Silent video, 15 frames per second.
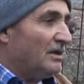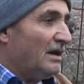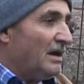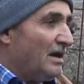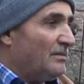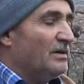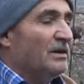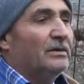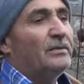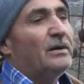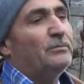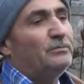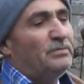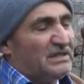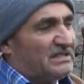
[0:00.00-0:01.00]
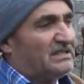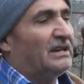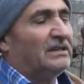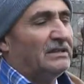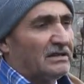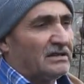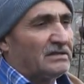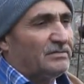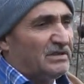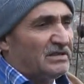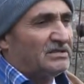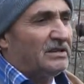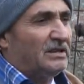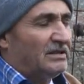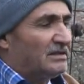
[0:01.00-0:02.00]
Hemen hemen biz sayılırız, biz
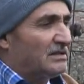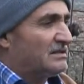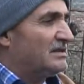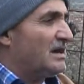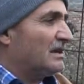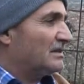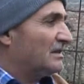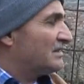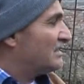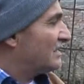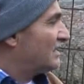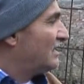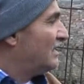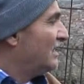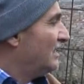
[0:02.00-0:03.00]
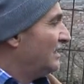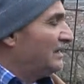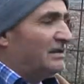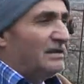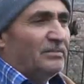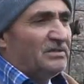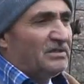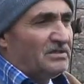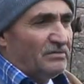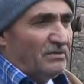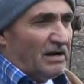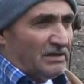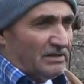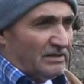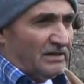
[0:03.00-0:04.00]
sayılırız. Yaklaşık 2000
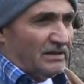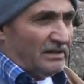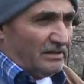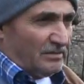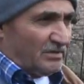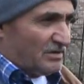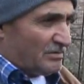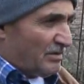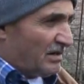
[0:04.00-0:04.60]
civarında indimiz